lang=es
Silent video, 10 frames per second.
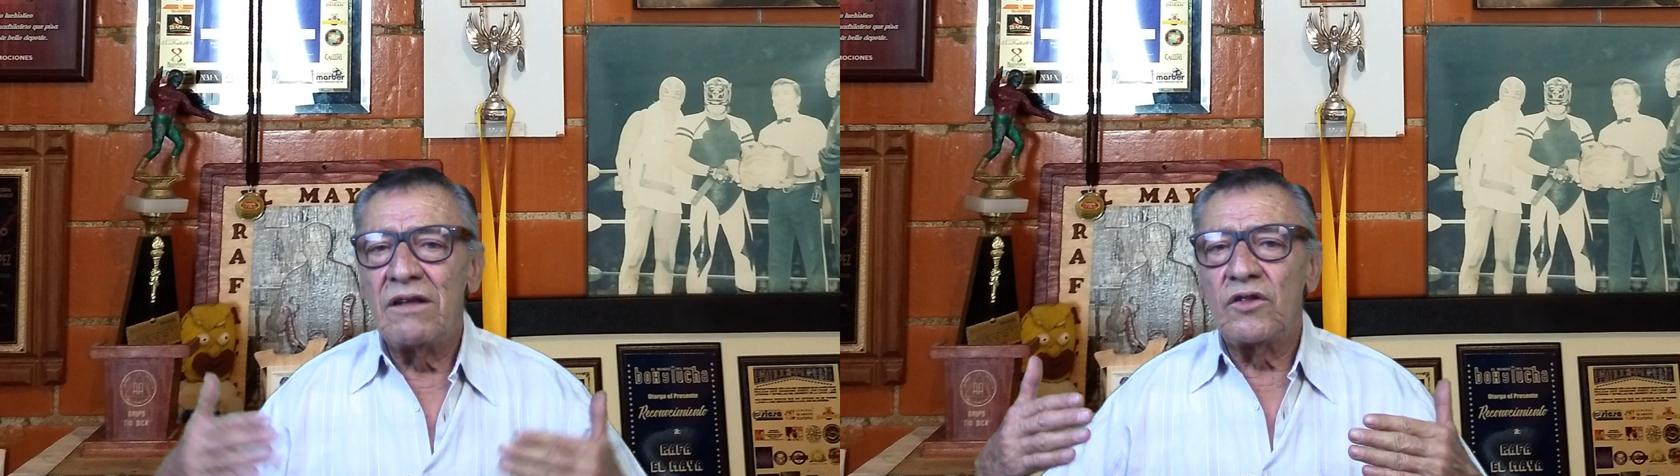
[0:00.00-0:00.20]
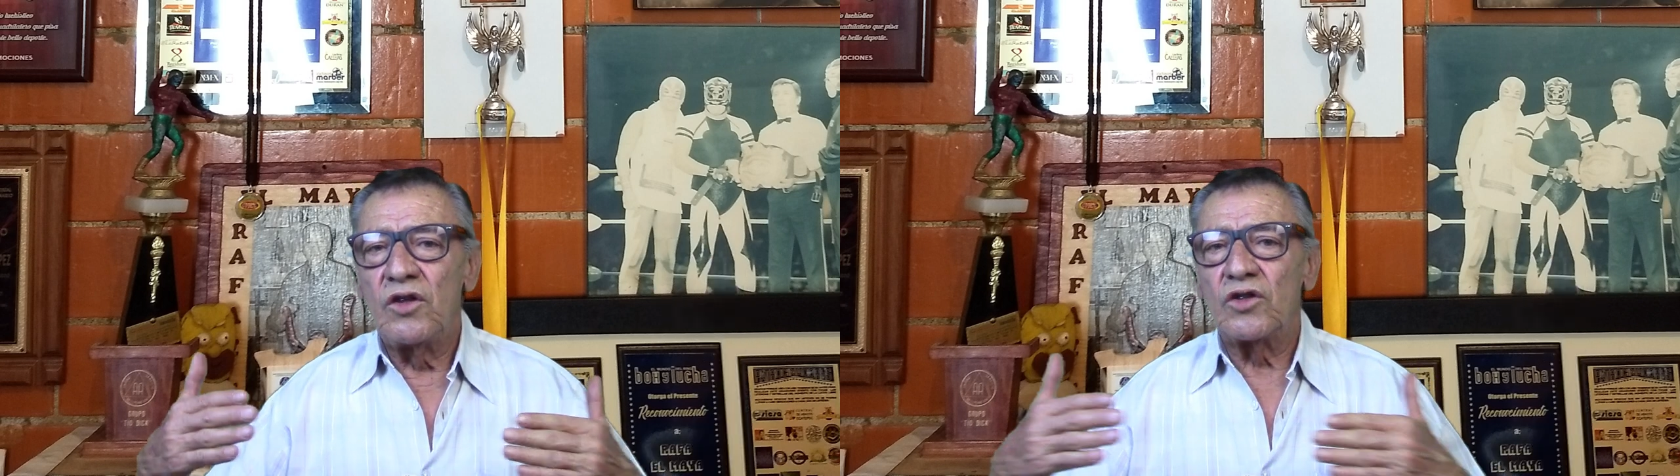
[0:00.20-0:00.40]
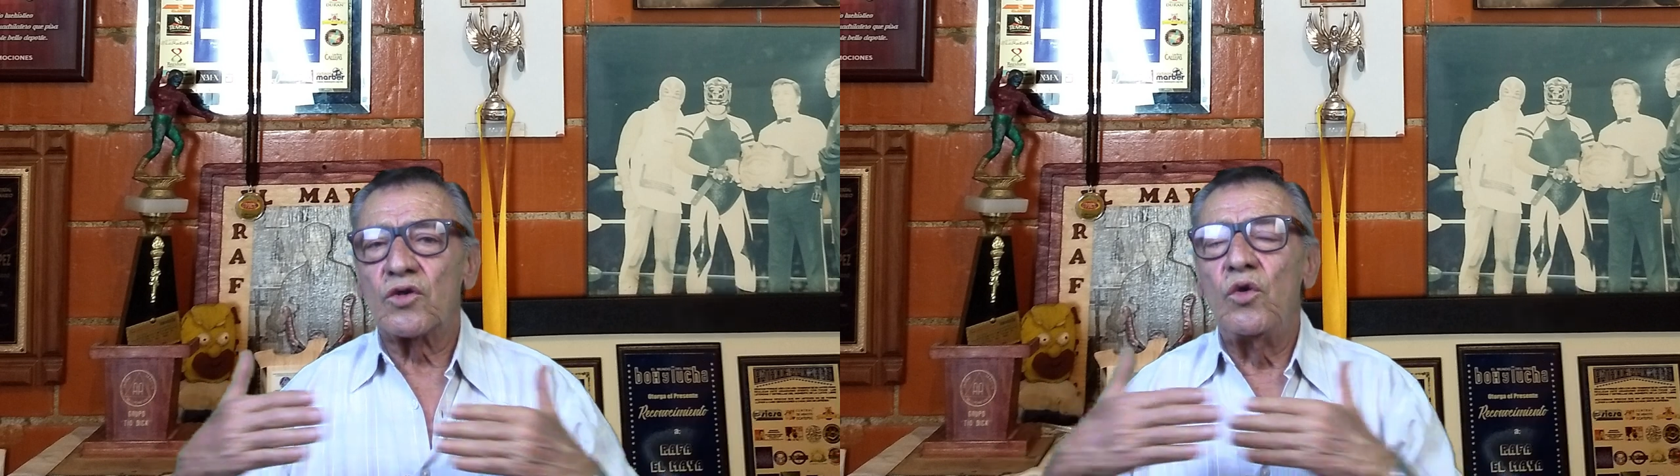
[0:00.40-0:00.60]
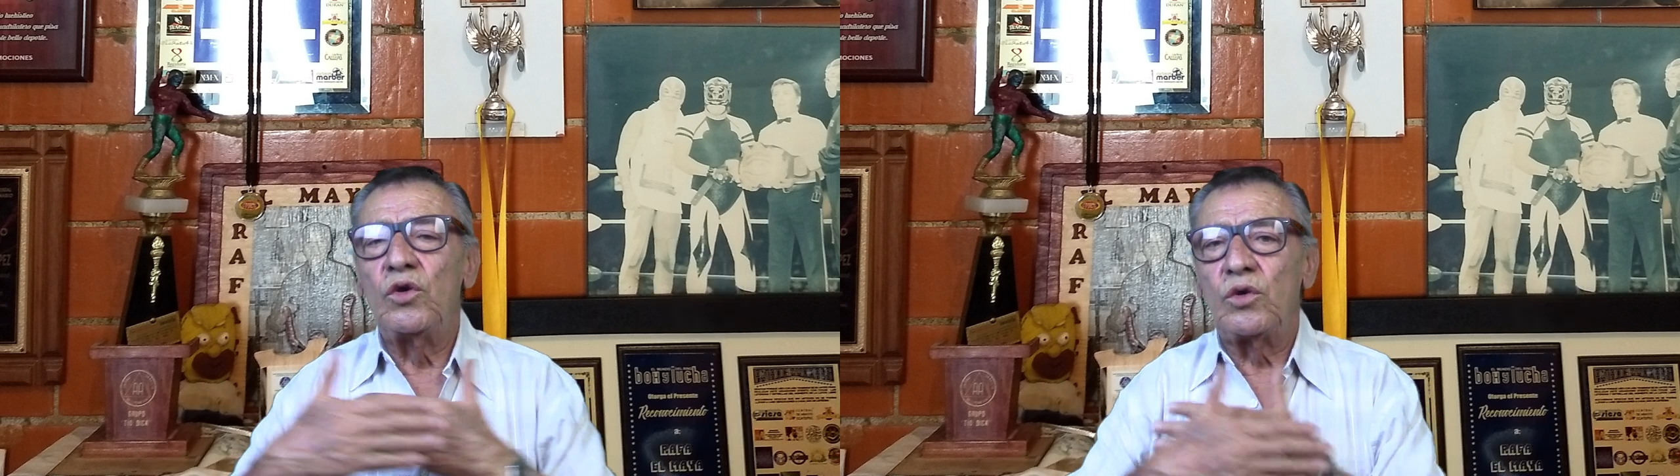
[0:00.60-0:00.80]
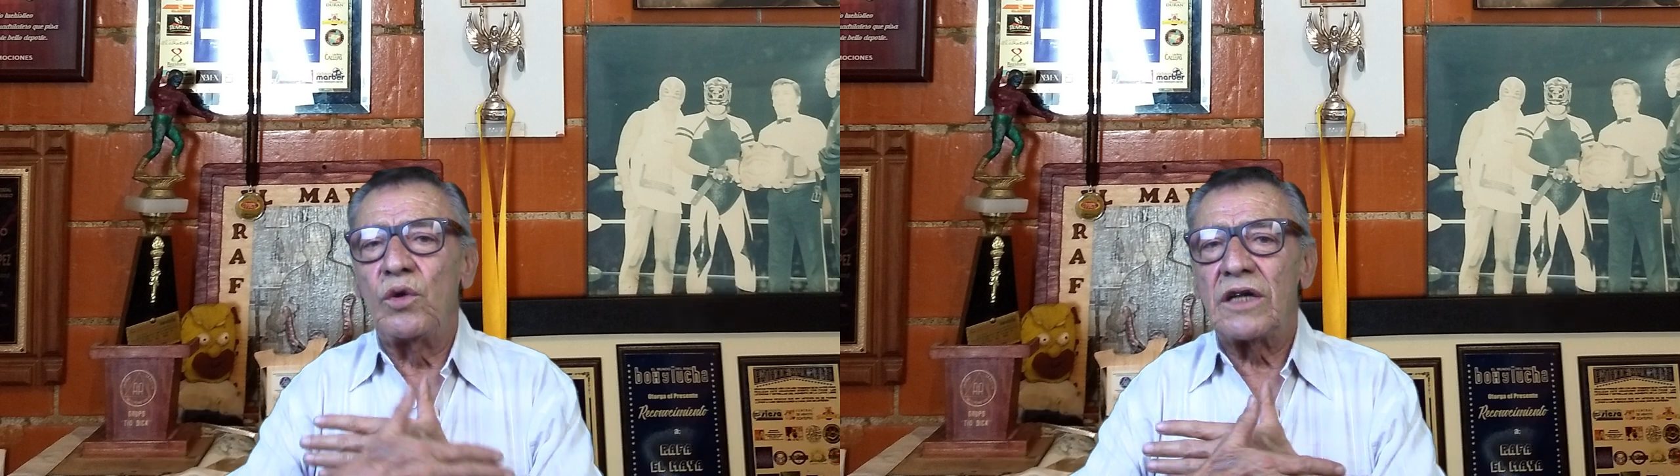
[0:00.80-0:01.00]
dos
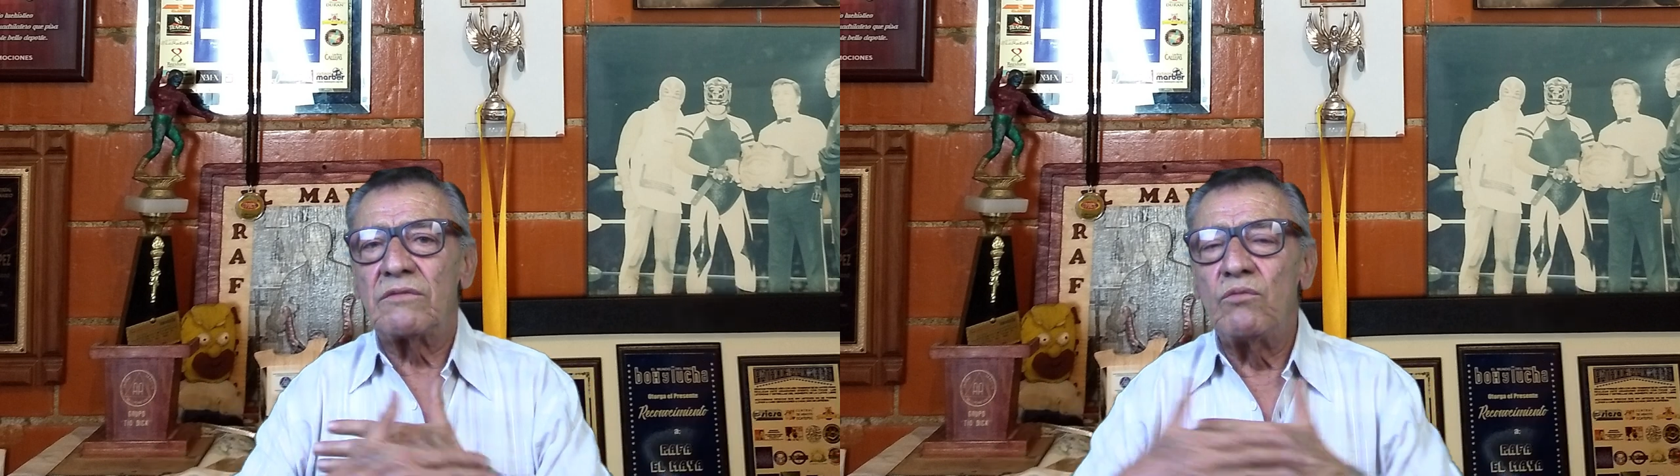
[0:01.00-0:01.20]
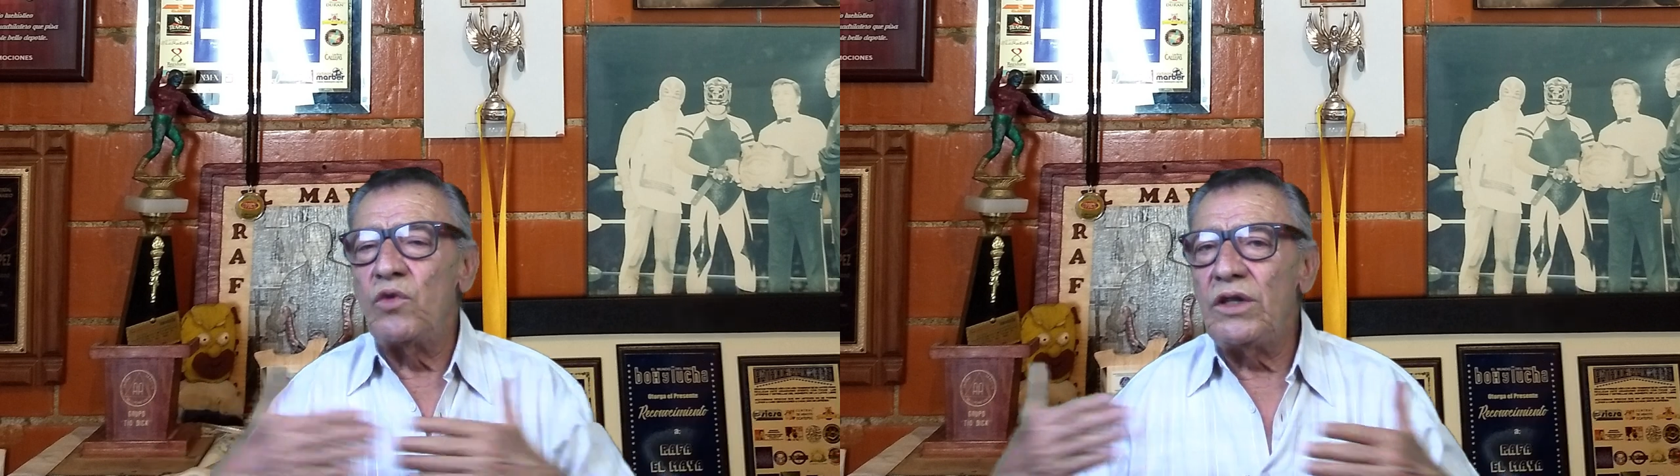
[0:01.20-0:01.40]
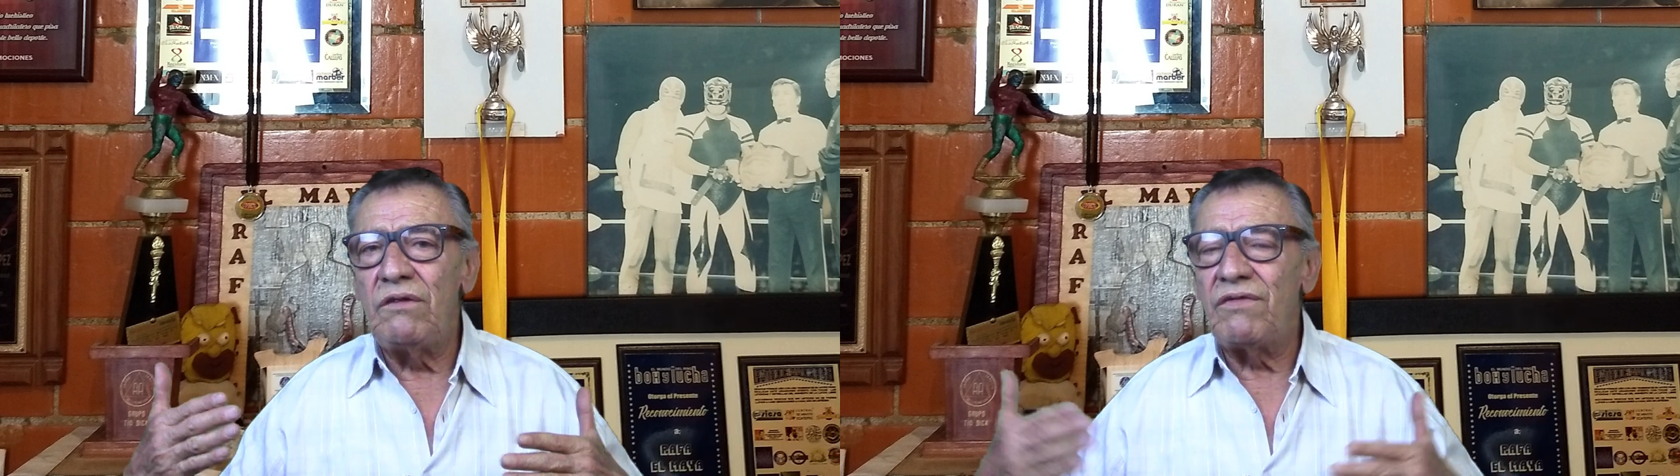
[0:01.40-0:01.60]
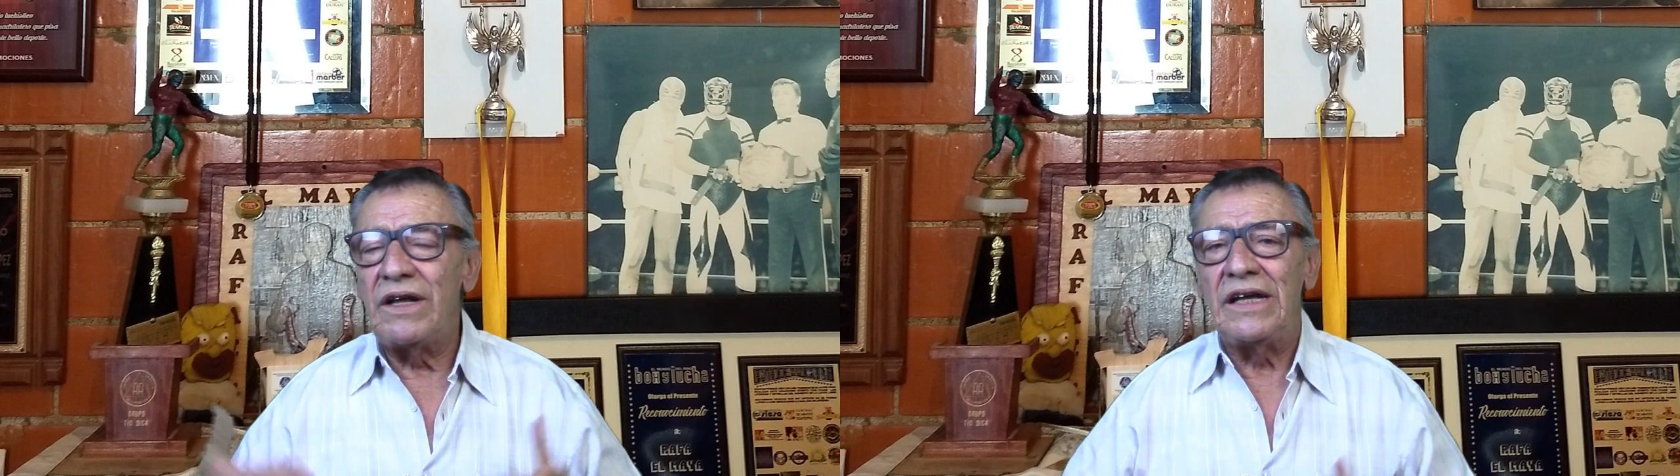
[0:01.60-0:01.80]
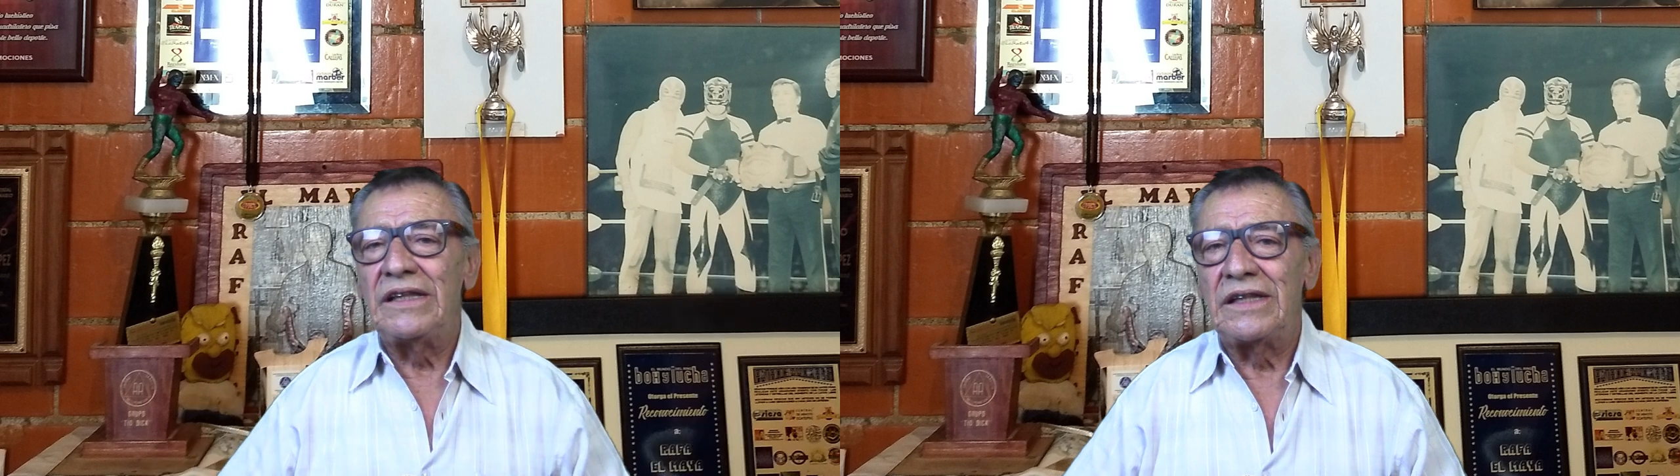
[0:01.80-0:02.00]
culturas muy
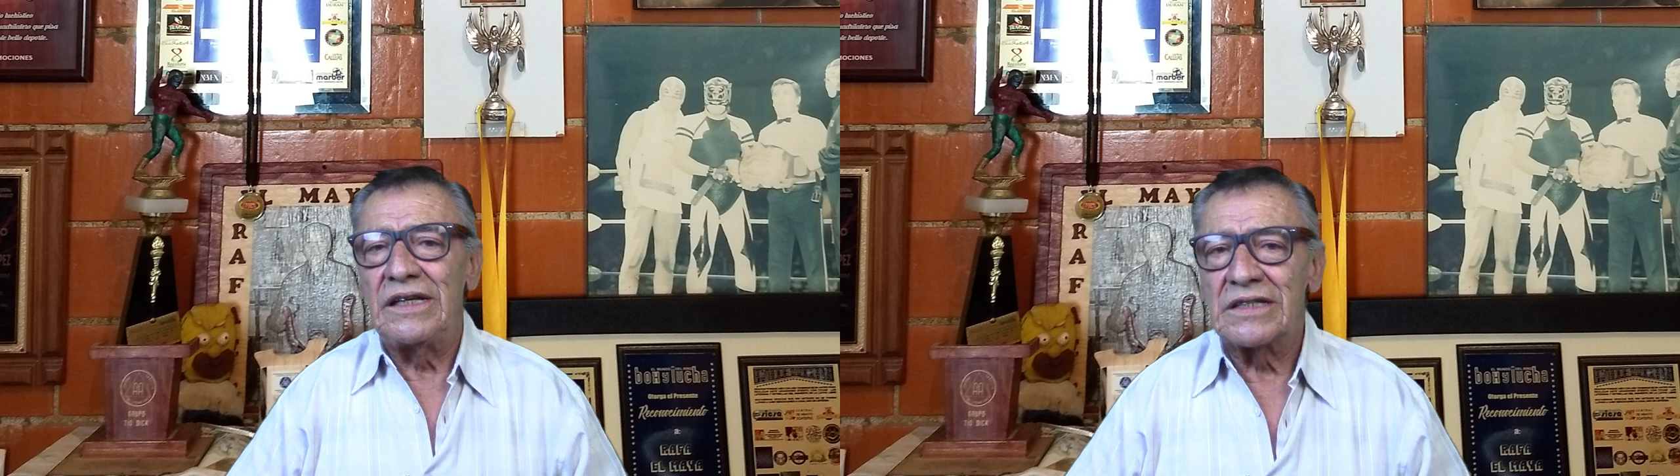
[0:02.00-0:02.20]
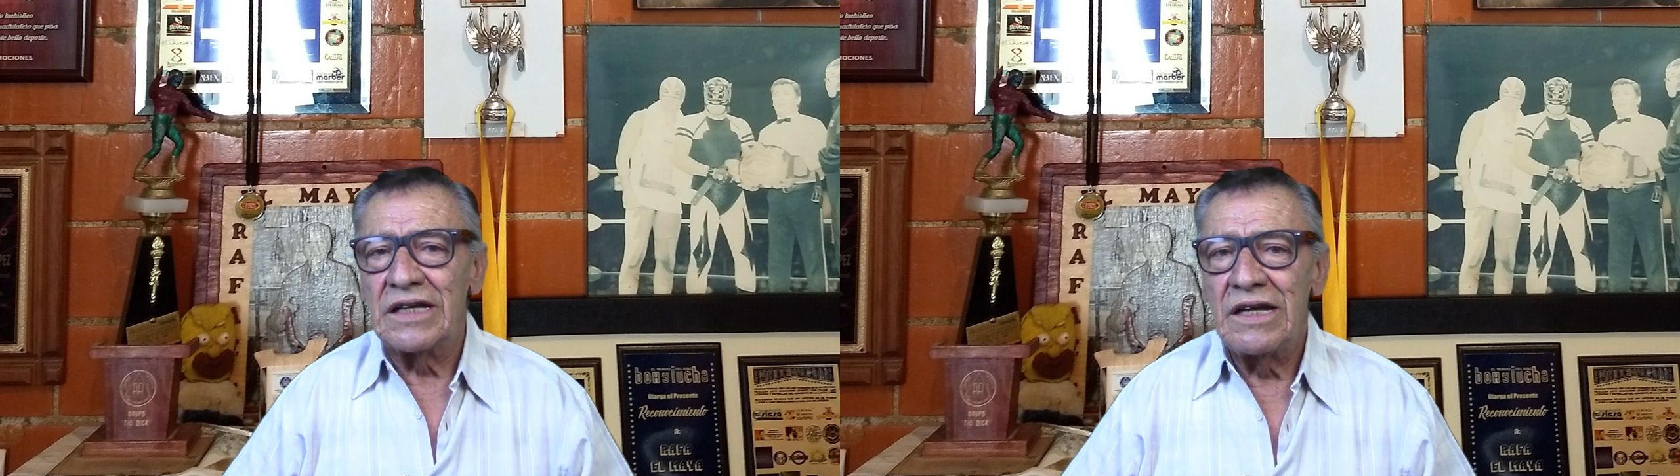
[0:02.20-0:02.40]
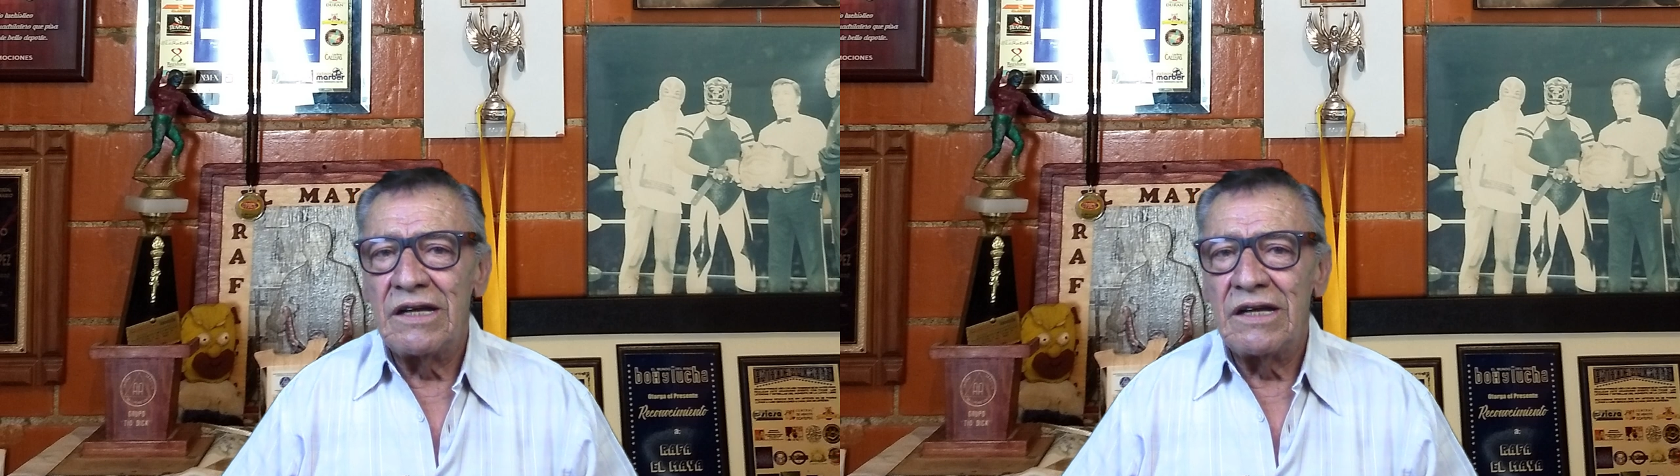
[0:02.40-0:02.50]
diferentes,